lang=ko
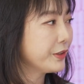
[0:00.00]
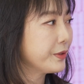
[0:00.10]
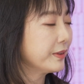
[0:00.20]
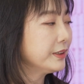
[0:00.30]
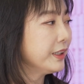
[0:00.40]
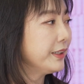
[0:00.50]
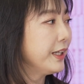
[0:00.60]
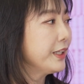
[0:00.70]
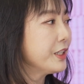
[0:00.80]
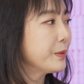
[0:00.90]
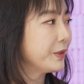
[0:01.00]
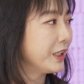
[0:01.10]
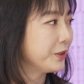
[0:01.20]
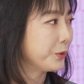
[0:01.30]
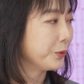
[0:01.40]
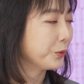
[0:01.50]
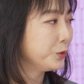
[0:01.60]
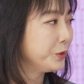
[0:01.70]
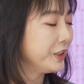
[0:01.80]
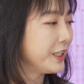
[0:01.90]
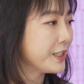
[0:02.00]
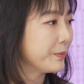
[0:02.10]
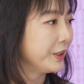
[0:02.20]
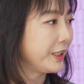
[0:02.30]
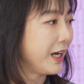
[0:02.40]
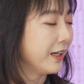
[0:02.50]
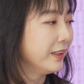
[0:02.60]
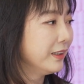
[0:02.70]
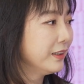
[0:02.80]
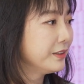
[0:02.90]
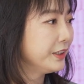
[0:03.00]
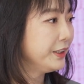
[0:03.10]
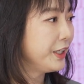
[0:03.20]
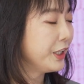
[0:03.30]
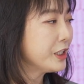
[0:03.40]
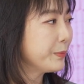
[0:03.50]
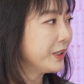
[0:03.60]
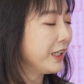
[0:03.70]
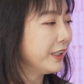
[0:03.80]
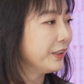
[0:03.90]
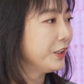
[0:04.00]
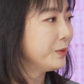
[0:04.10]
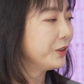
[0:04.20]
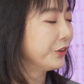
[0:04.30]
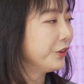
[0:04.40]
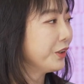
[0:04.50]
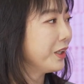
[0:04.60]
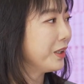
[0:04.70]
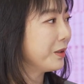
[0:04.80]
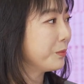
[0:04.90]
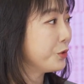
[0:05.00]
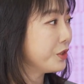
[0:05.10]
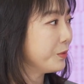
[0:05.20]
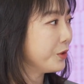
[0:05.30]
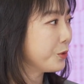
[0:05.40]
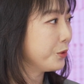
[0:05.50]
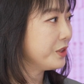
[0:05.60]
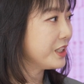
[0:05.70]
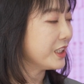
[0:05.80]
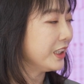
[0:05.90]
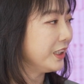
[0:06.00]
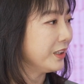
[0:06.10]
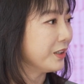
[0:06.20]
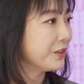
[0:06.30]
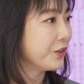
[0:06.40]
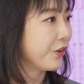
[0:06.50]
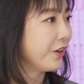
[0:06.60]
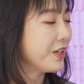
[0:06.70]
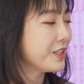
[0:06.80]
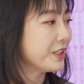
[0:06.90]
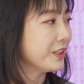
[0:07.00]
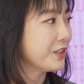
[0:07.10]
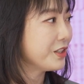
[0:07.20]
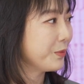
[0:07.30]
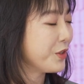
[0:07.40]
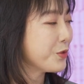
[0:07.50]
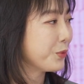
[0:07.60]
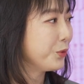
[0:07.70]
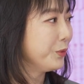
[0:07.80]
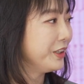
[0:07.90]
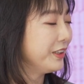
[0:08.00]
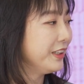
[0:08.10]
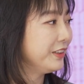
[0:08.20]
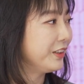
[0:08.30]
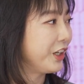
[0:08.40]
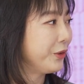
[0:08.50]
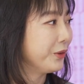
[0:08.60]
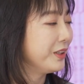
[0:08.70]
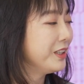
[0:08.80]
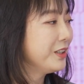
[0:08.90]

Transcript: 것처럼 크게 네개 집단으로 구분이 됐습니다. 이네개 집단 이름을 어떻게 붙이면 좋을지 여러 가지 측면에서 좀 고민을 했는데요. 네.